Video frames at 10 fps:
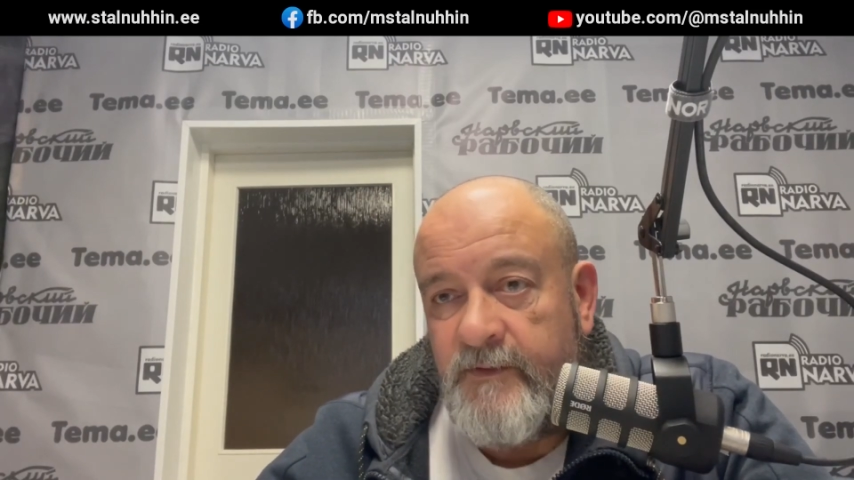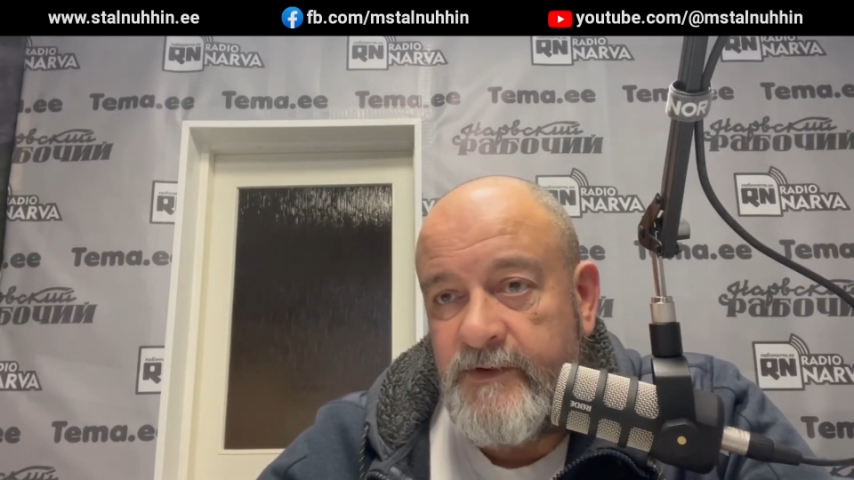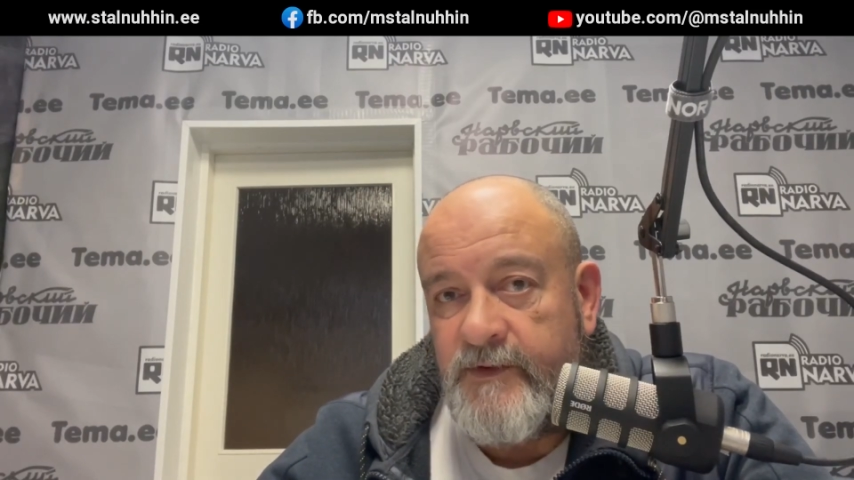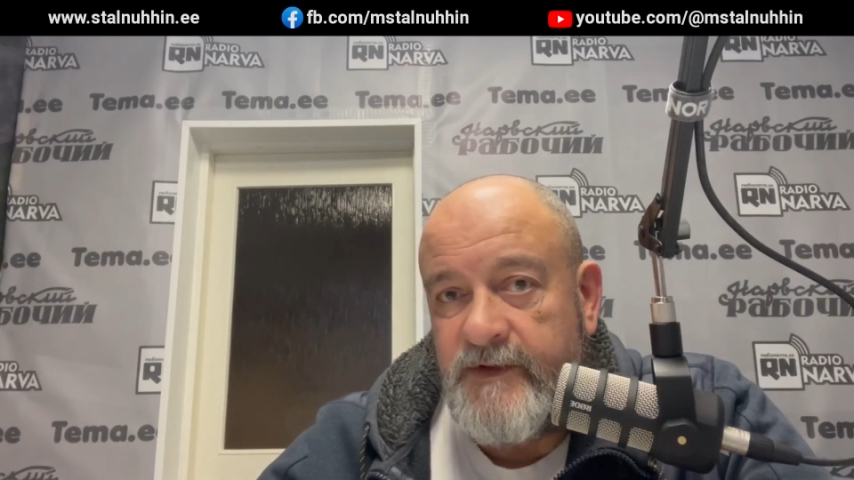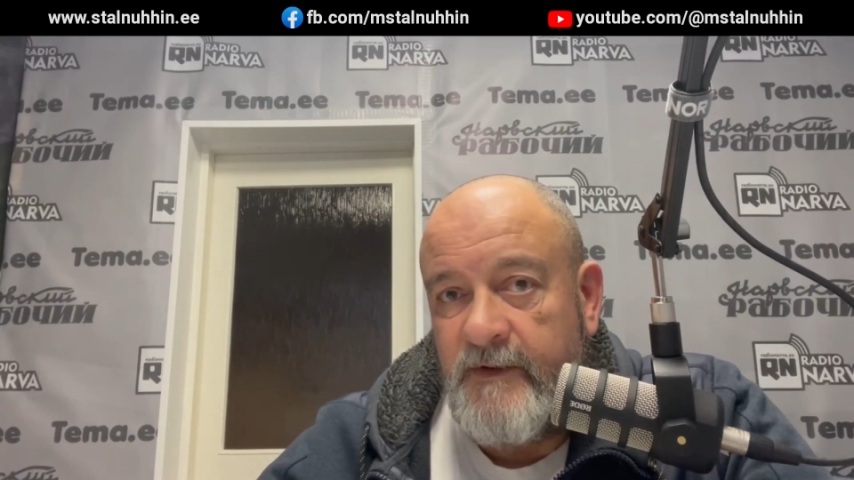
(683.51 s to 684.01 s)

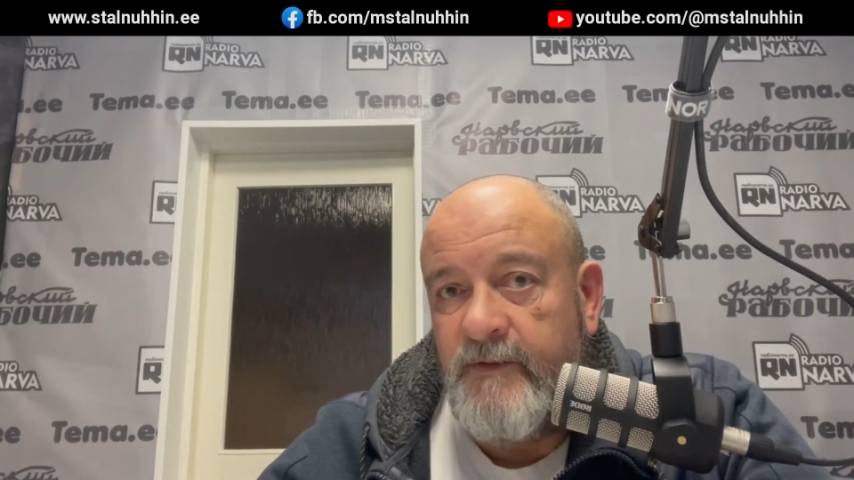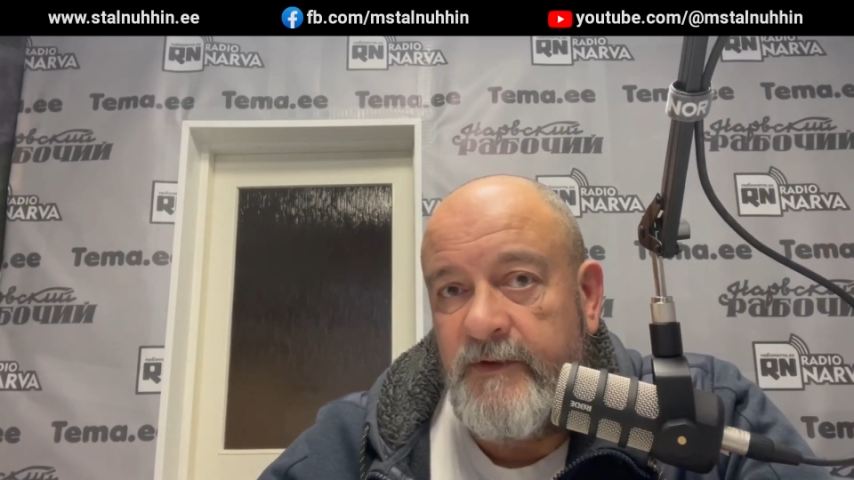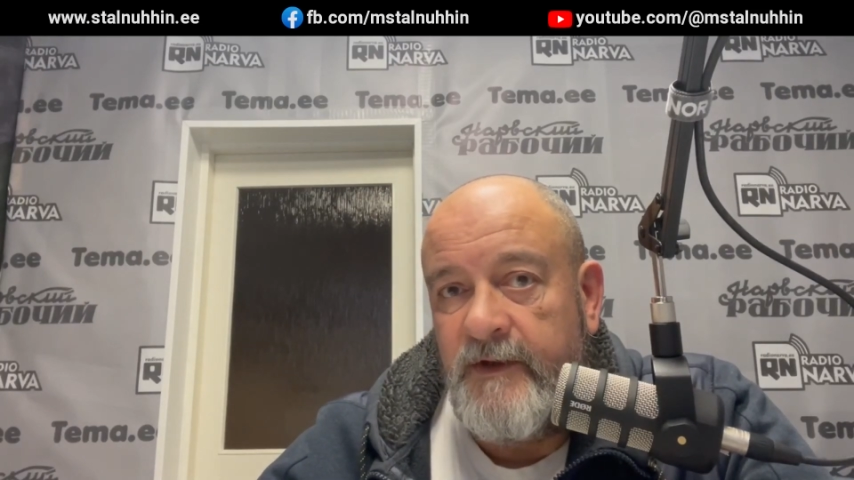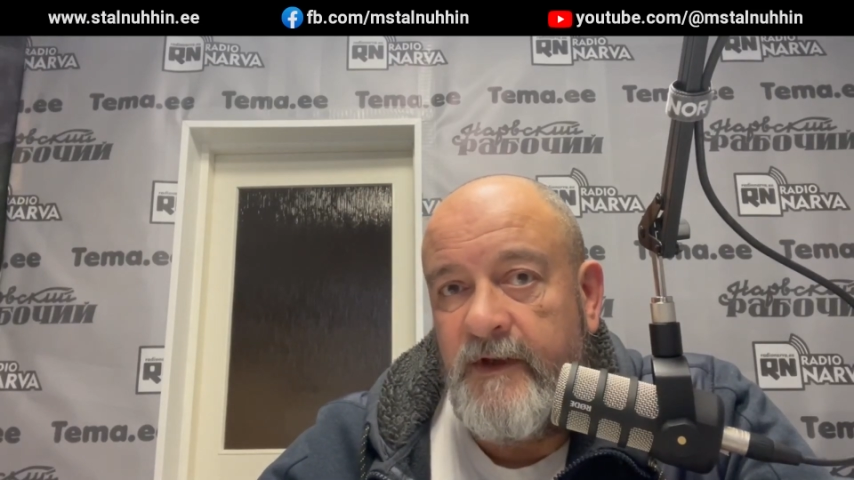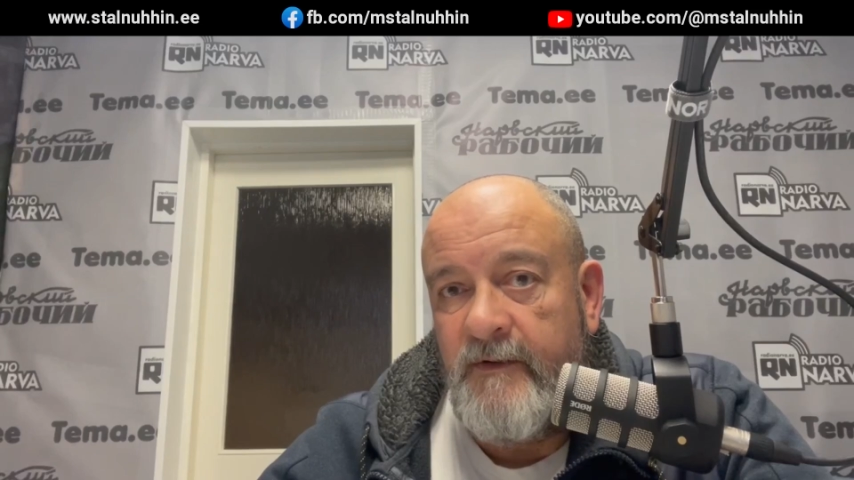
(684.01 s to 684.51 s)
между собой
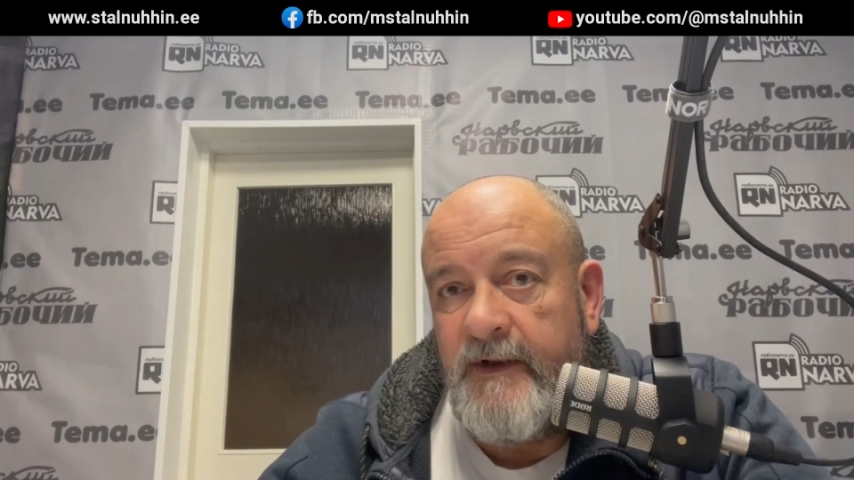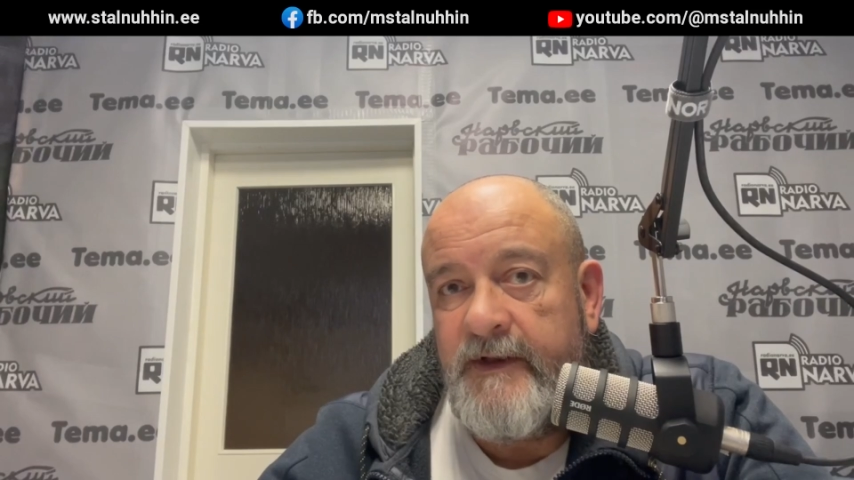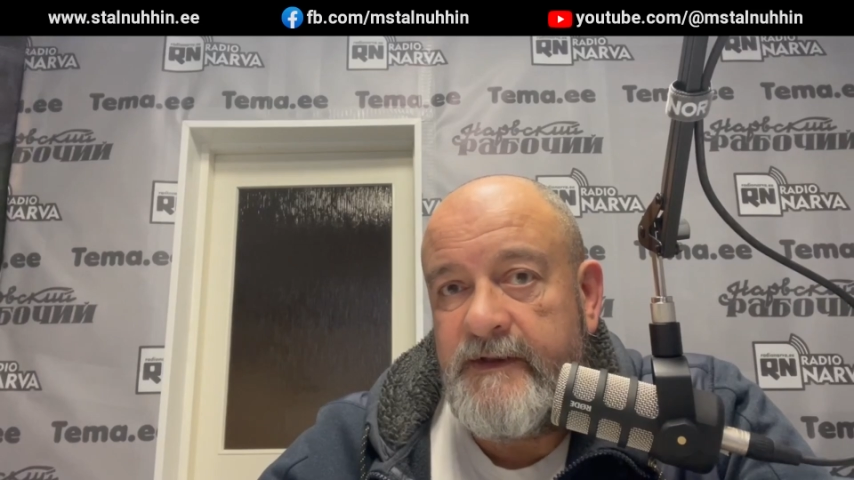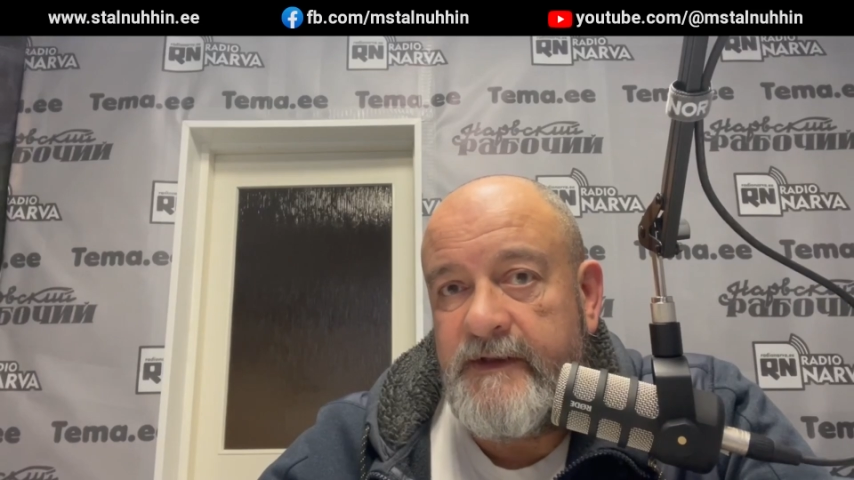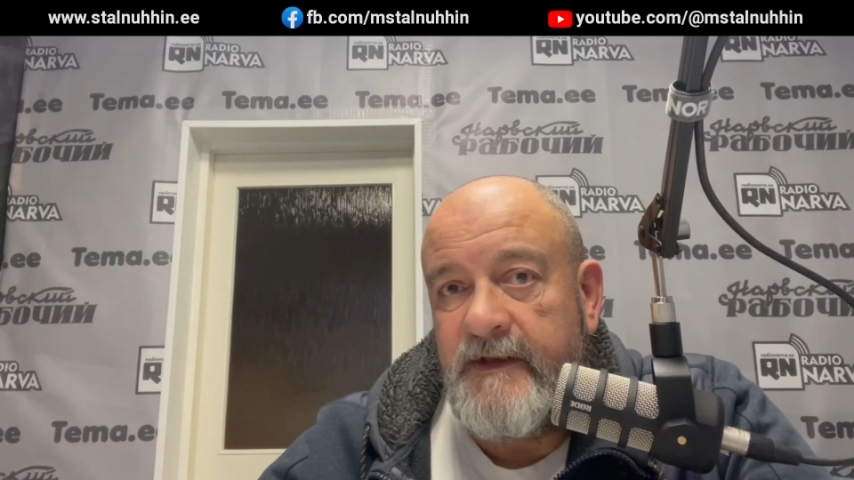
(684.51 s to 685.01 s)

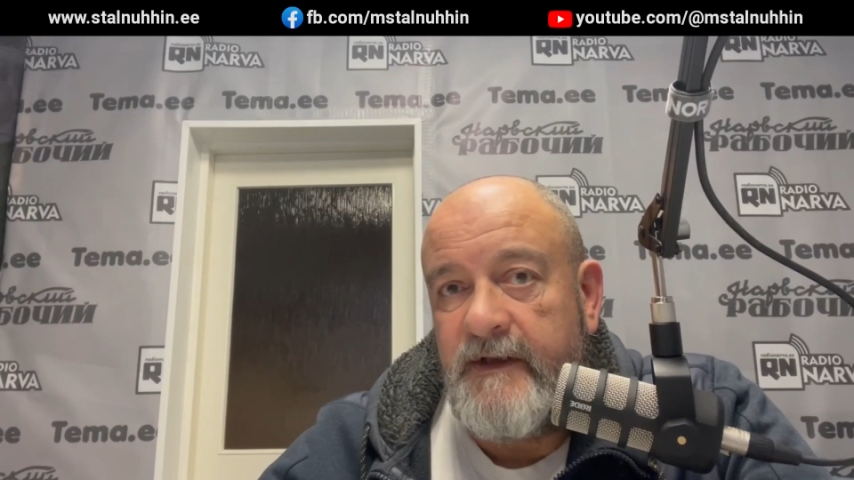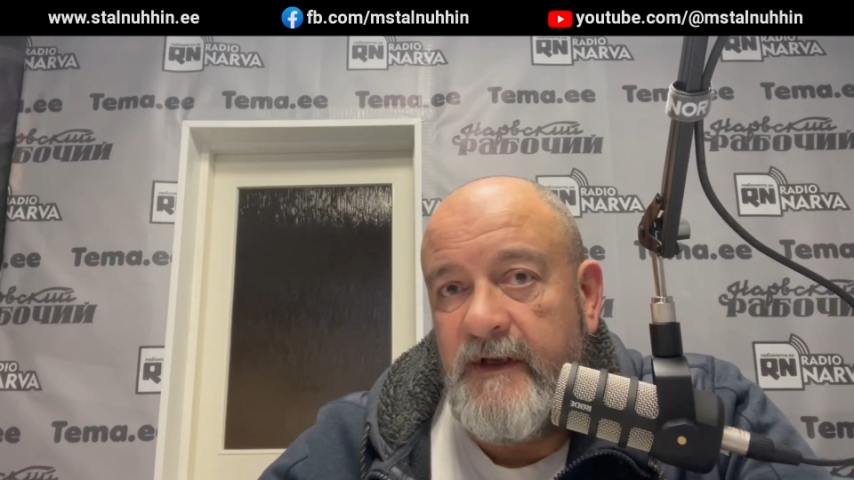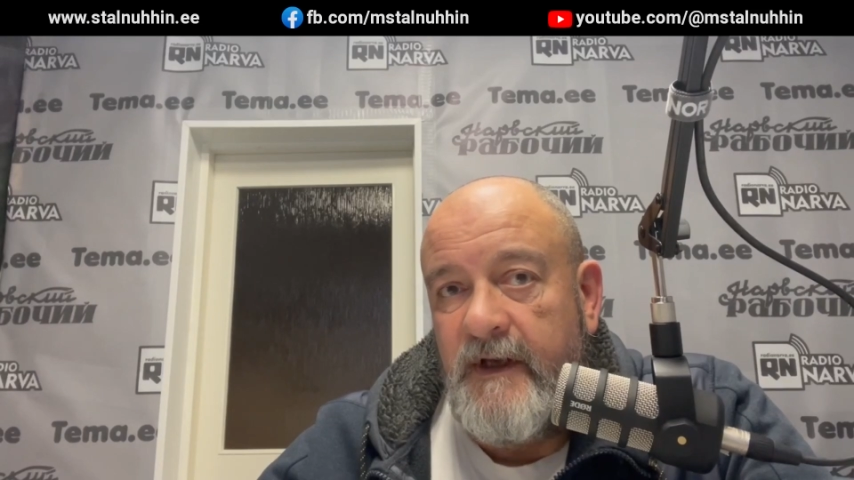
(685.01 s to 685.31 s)
договориться.